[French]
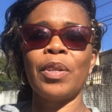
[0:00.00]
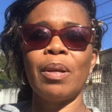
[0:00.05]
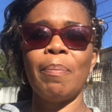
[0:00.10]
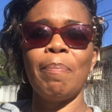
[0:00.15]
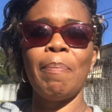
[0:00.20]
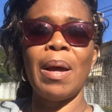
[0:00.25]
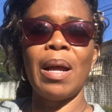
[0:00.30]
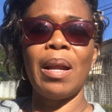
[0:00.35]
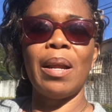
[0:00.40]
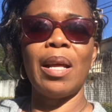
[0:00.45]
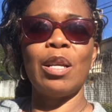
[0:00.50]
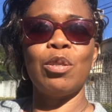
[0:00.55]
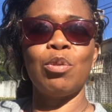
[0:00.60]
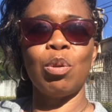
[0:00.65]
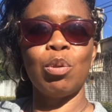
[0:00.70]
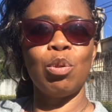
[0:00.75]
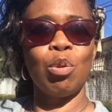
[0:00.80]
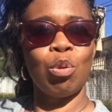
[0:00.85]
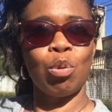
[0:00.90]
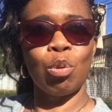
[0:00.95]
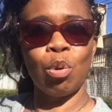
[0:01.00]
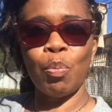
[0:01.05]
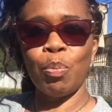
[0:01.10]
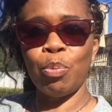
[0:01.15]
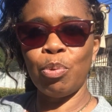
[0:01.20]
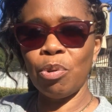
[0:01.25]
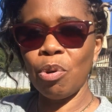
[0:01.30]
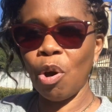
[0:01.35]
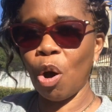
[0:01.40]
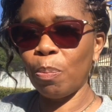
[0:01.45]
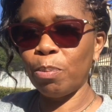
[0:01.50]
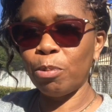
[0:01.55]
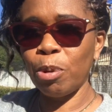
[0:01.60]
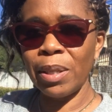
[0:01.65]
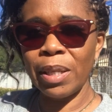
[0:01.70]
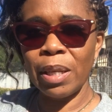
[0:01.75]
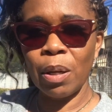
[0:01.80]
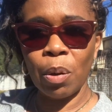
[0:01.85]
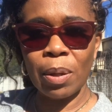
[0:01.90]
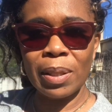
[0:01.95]
Mais les autres, ils ont pu
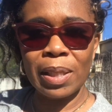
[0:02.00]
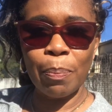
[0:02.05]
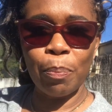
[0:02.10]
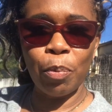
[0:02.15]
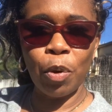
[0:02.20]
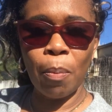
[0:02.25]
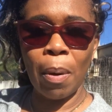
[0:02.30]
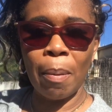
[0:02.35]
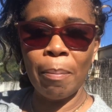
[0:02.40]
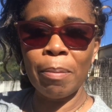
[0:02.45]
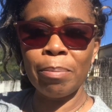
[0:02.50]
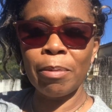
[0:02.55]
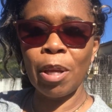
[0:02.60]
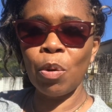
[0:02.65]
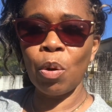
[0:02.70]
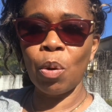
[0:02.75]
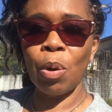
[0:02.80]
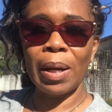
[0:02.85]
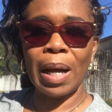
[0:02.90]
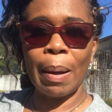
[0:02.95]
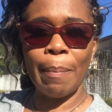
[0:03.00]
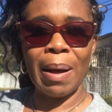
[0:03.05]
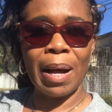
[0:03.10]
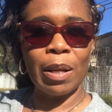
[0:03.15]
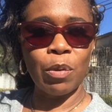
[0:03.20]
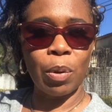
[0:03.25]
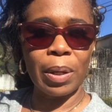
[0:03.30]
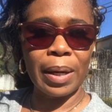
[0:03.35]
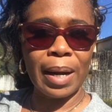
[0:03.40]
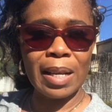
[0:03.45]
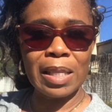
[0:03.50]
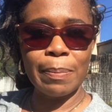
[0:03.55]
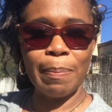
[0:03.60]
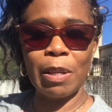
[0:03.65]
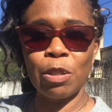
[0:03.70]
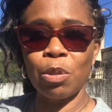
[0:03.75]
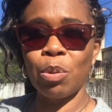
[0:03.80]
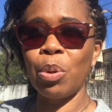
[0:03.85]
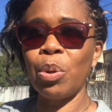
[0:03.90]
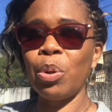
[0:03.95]
obtenir leur diplôme en même temps que leurs camarades de classe
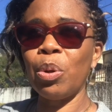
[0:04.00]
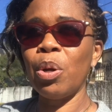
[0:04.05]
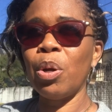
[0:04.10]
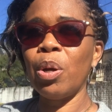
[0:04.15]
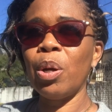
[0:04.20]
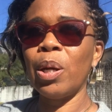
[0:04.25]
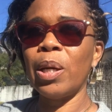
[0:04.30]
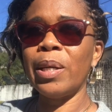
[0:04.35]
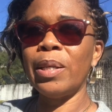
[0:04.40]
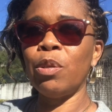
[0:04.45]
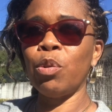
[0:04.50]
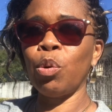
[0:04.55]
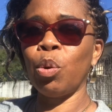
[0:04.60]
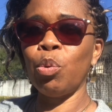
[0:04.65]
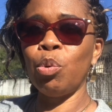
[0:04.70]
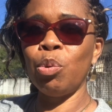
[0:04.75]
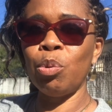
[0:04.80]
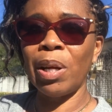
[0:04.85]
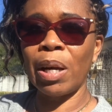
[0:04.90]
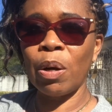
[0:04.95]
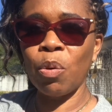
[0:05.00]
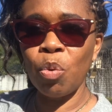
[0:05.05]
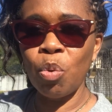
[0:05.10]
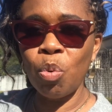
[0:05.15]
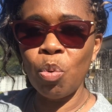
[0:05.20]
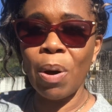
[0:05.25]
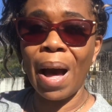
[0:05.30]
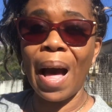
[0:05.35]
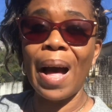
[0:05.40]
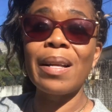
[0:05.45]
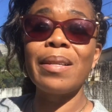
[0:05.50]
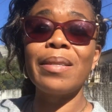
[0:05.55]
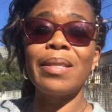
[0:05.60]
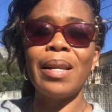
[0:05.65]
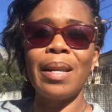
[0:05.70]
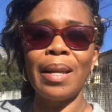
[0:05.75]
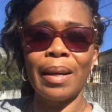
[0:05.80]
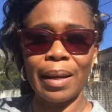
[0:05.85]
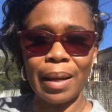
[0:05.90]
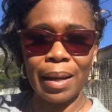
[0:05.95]
parce qu'ils ont eu des cours
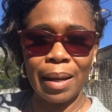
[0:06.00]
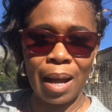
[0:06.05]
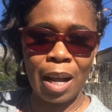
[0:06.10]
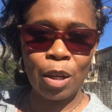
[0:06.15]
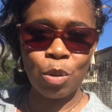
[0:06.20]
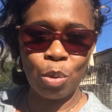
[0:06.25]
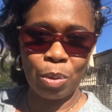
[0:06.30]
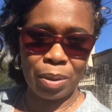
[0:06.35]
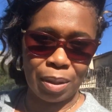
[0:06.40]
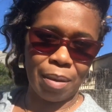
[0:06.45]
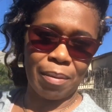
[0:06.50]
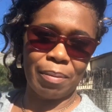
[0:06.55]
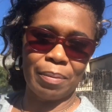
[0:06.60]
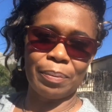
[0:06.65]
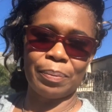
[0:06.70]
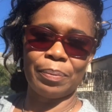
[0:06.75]
accélérés entre-temps.